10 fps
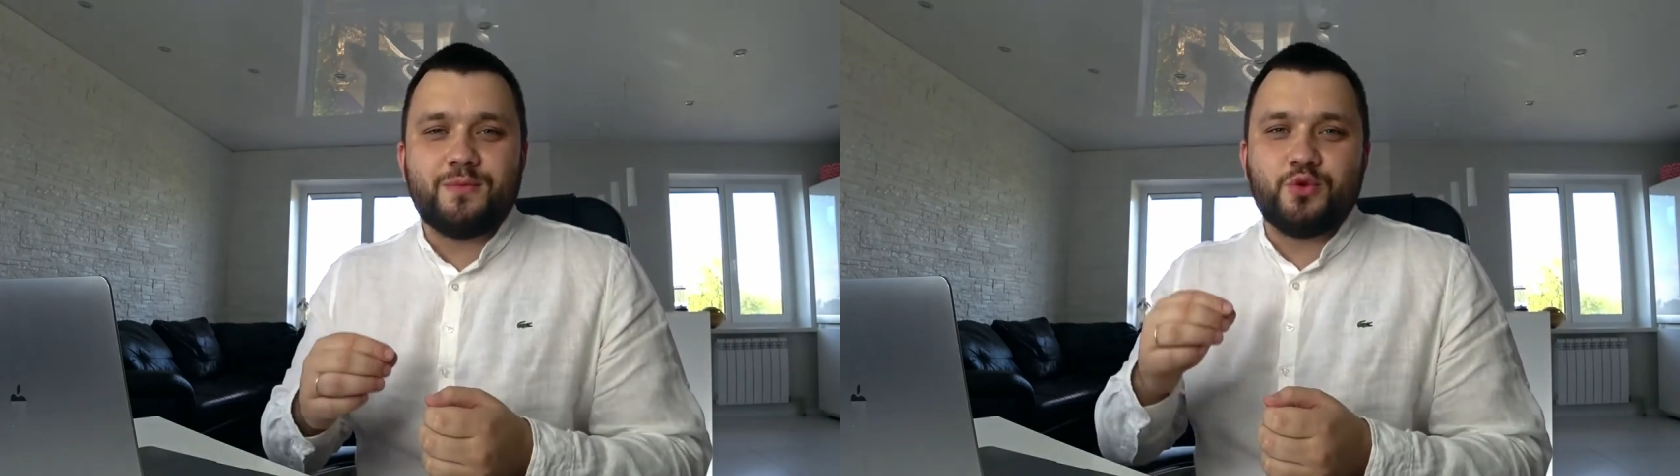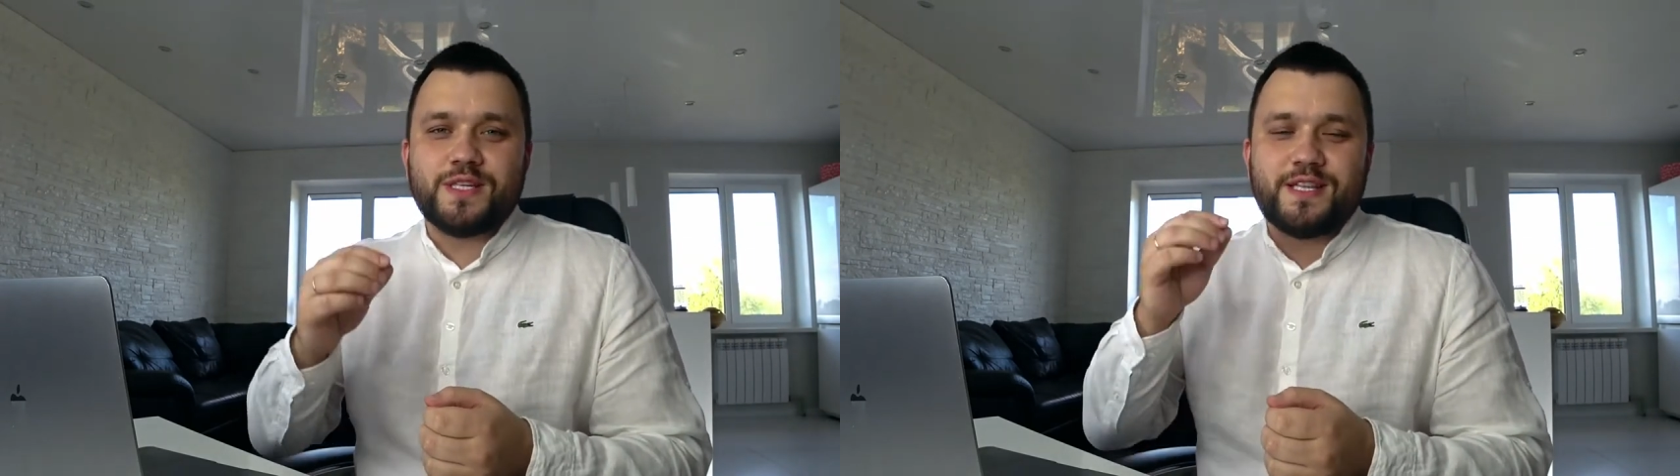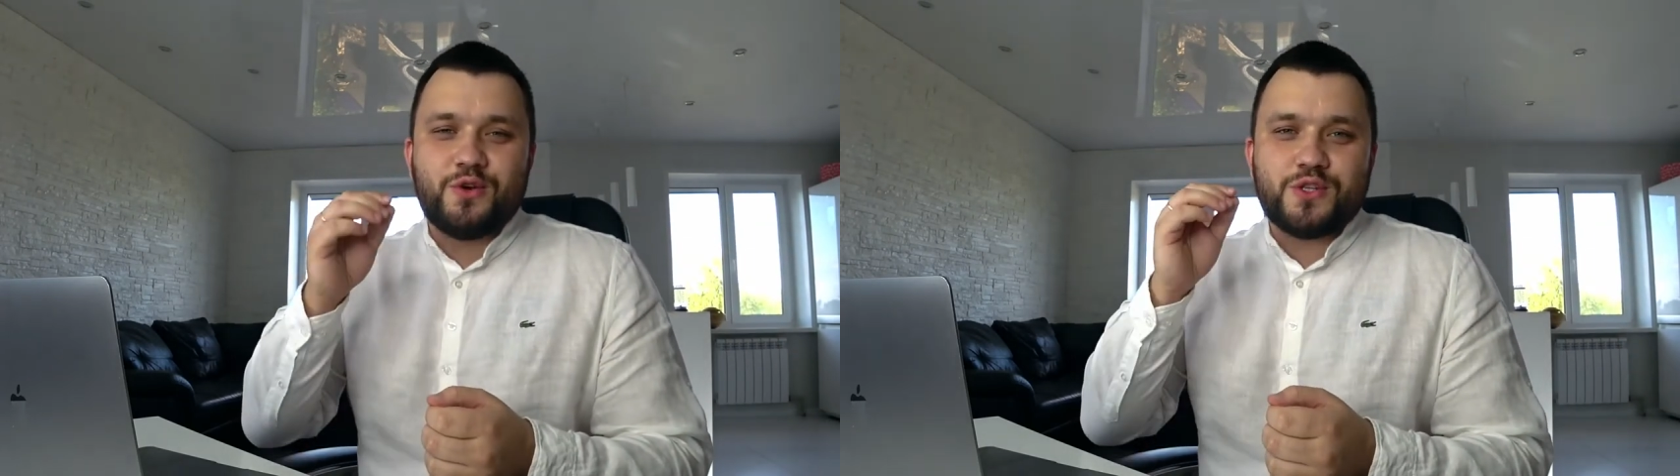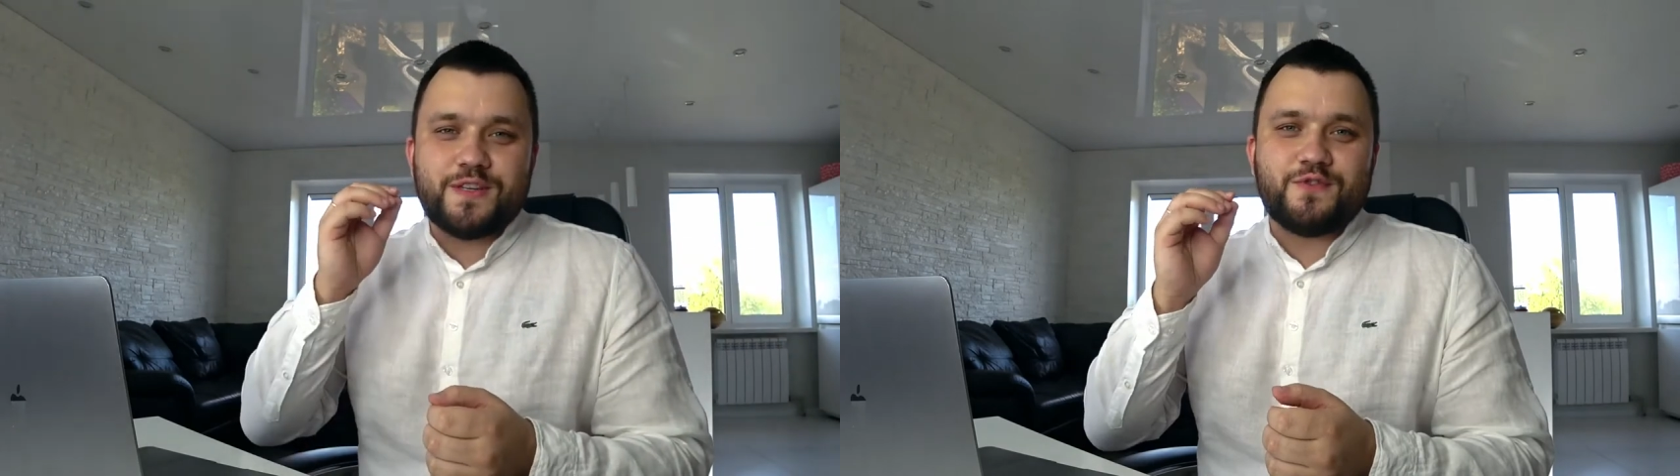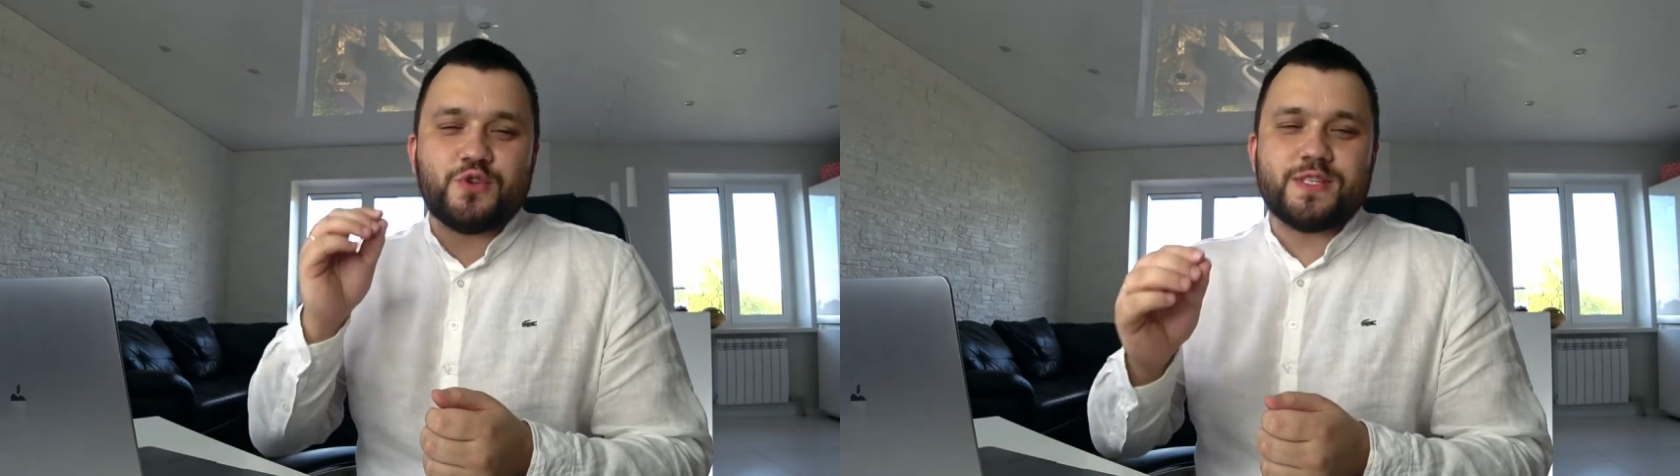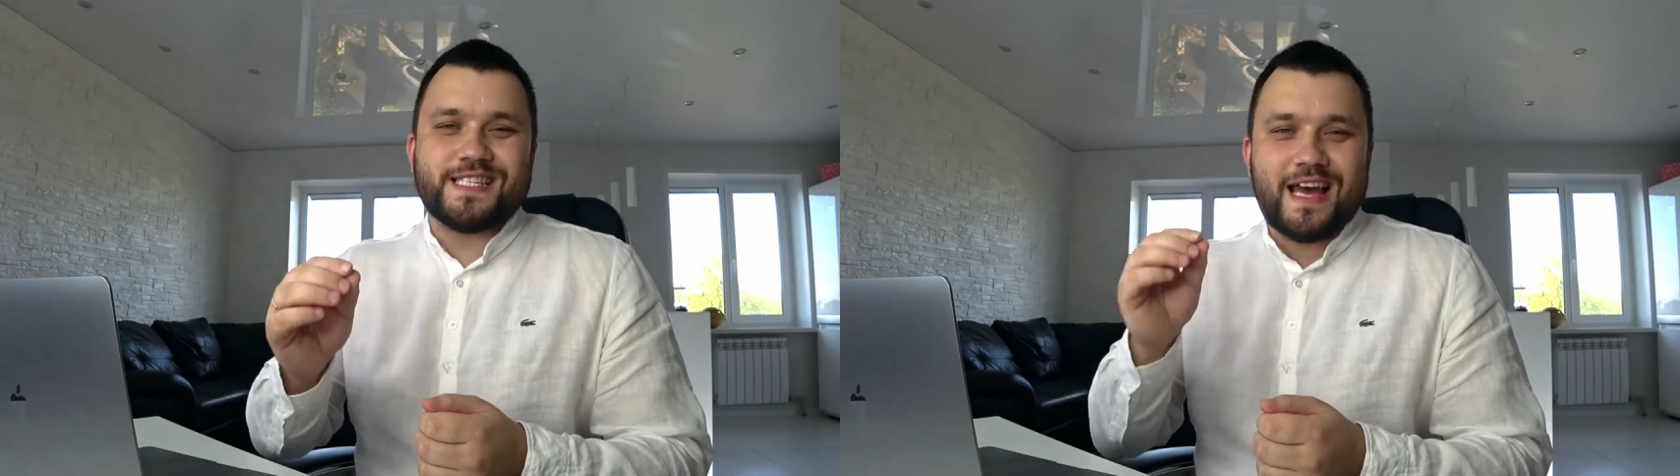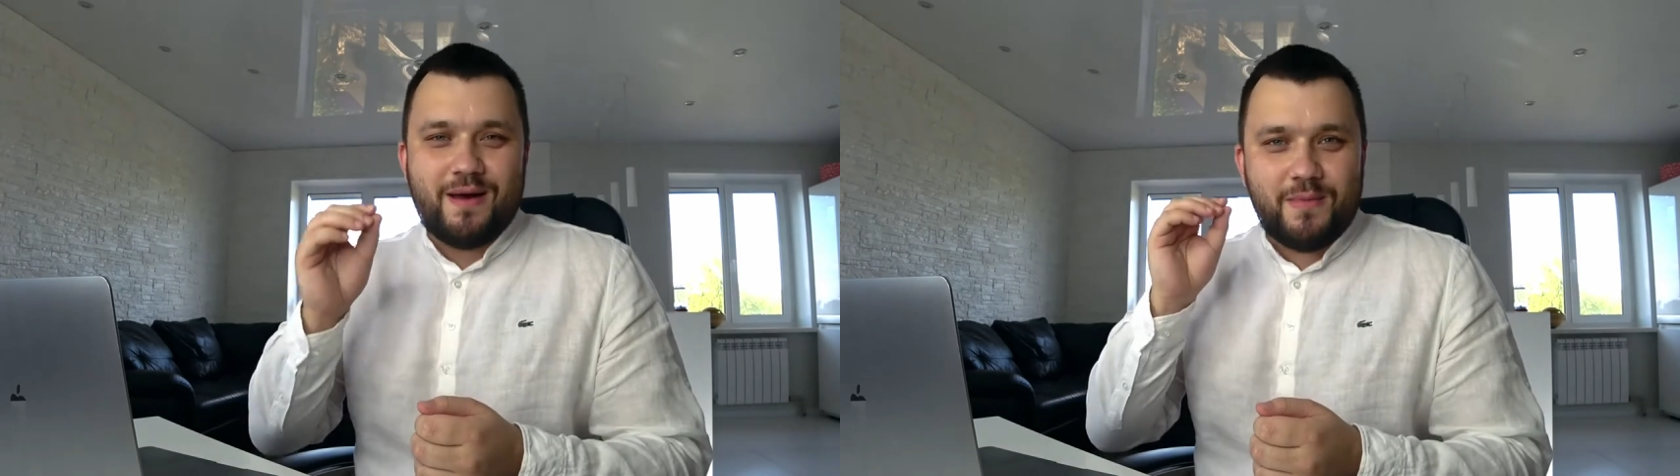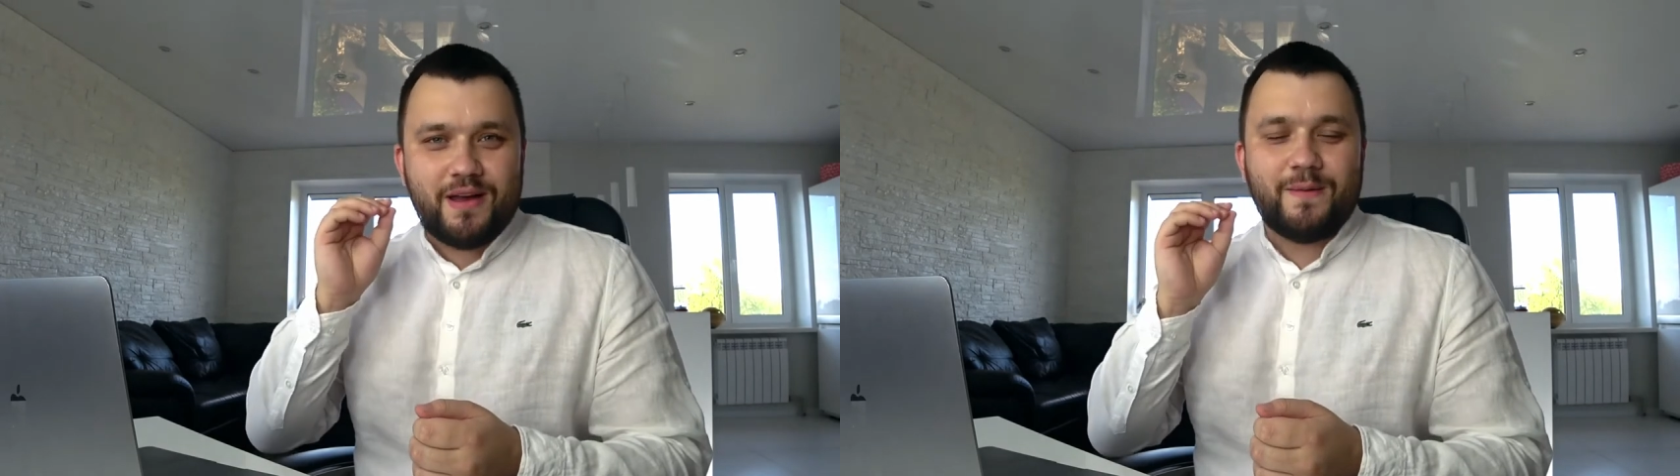тому достается все
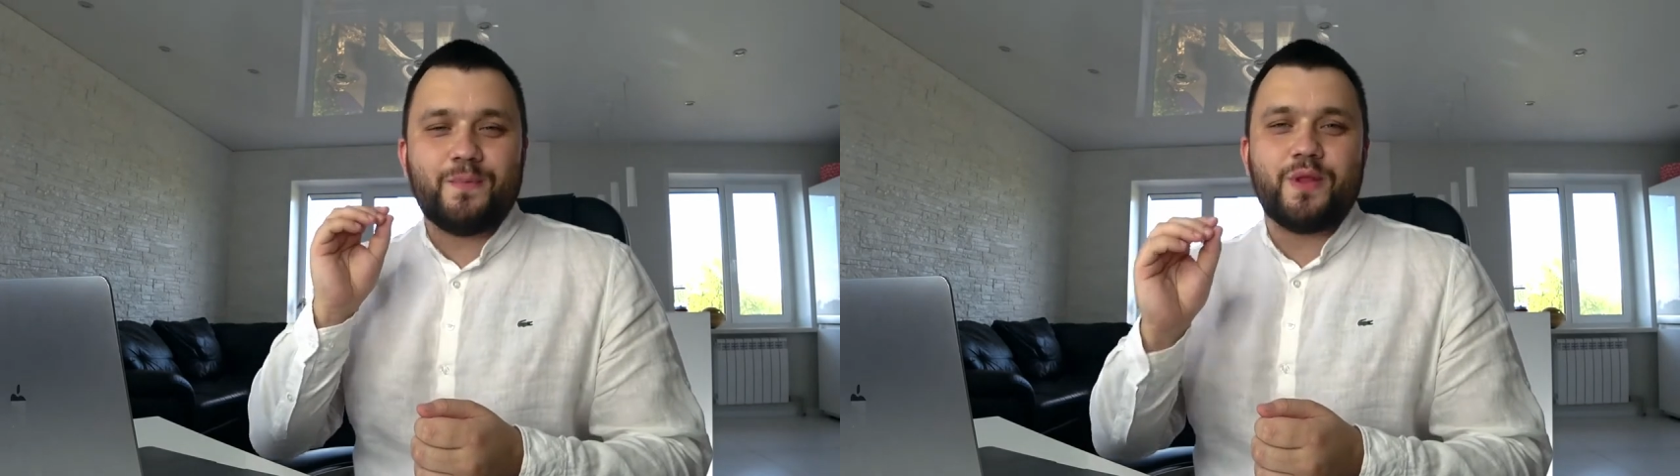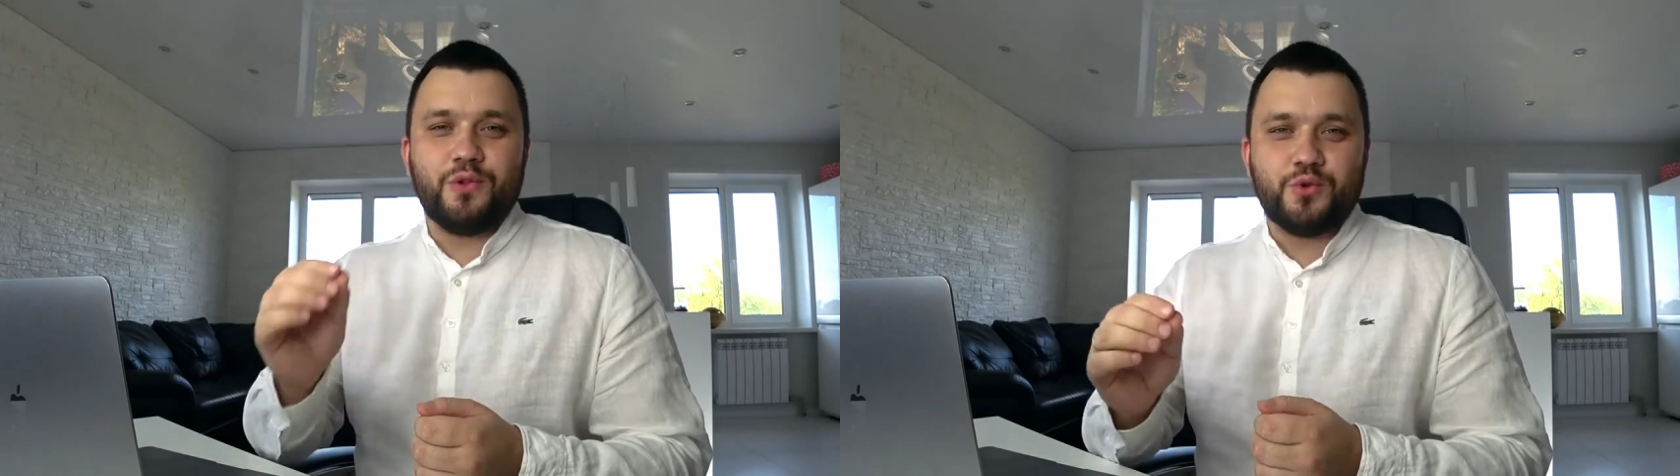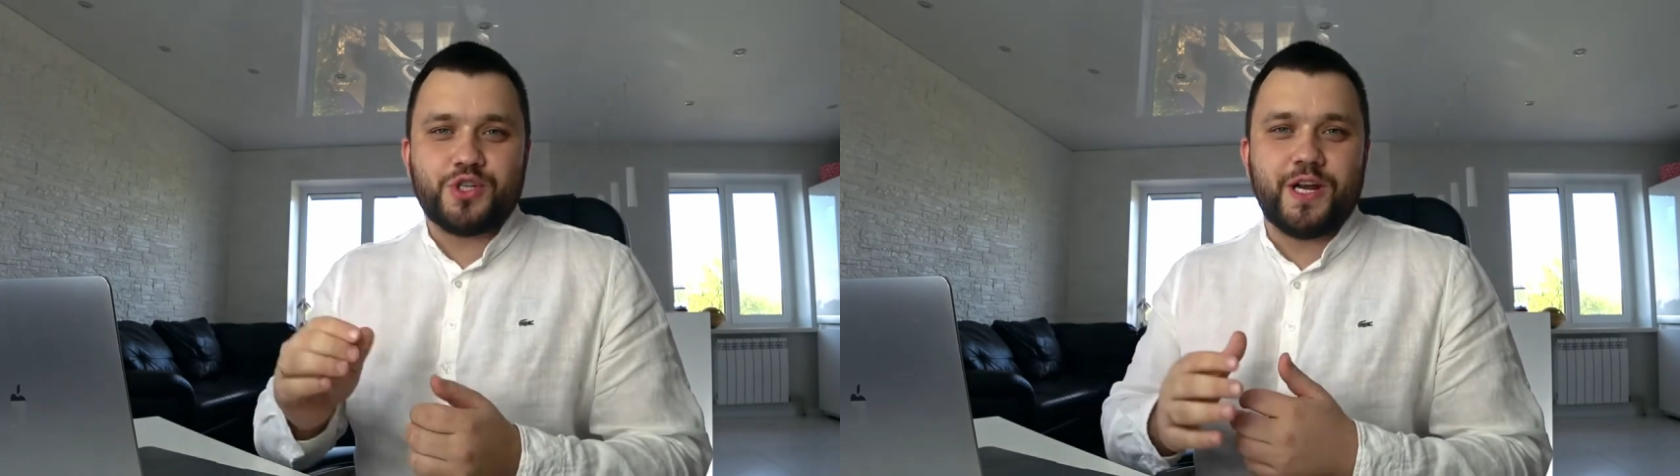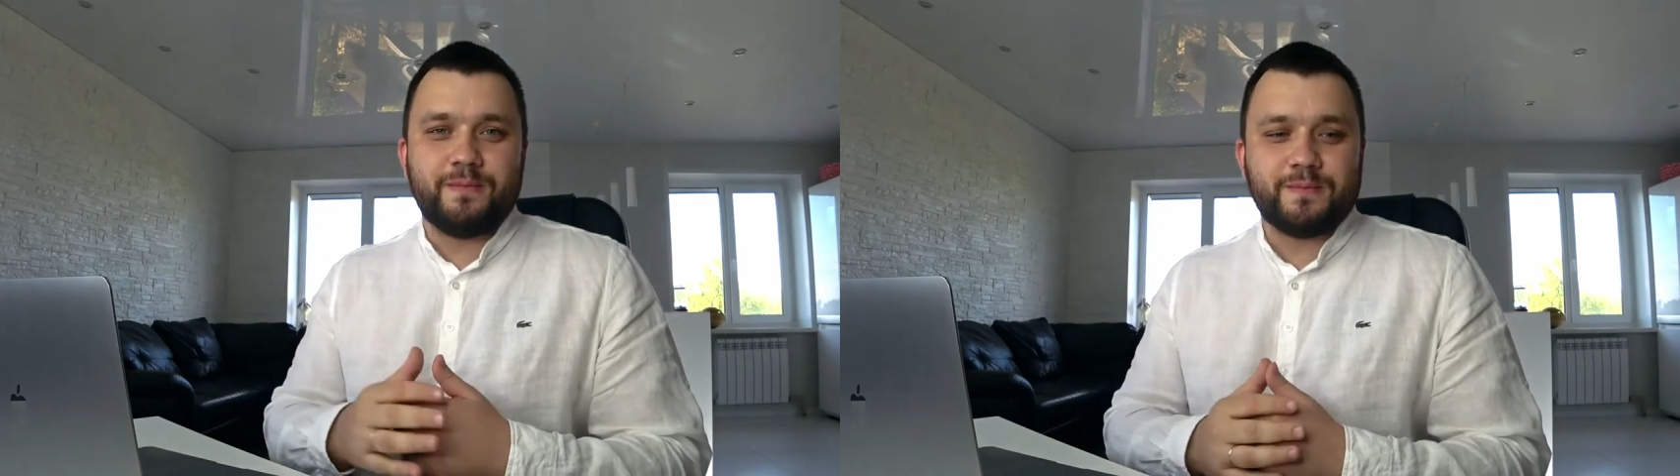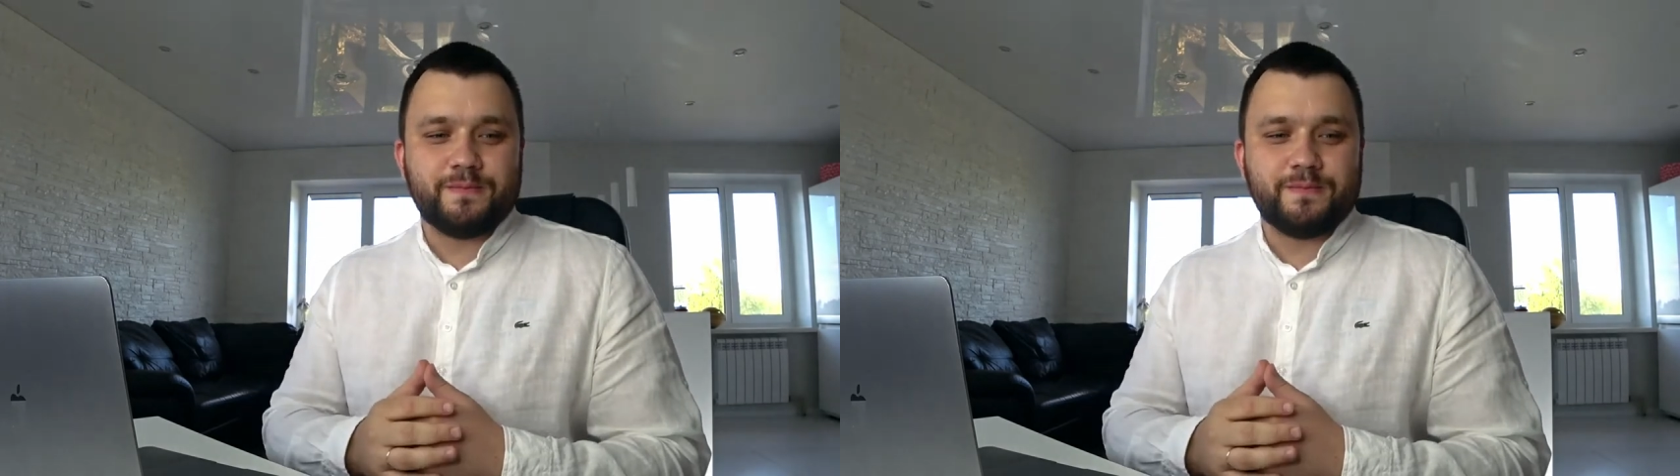самое лучшее.